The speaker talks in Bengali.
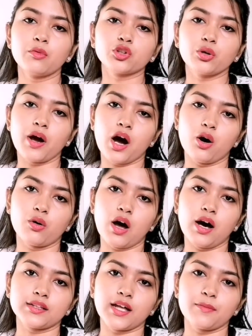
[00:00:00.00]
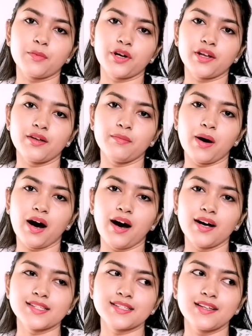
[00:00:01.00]
প্রথমে হাওড়া তারপরে
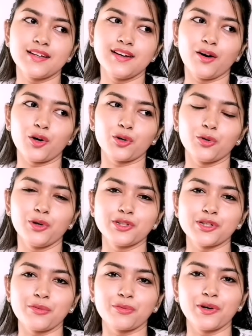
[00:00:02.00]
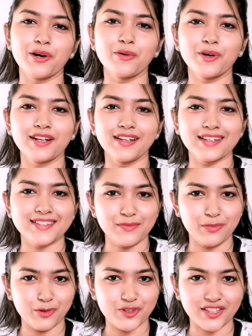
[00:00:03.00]
বাস অটো এসব করে করে
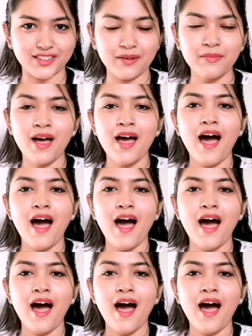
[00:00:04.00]
লাস্টে পৌঁছাতাম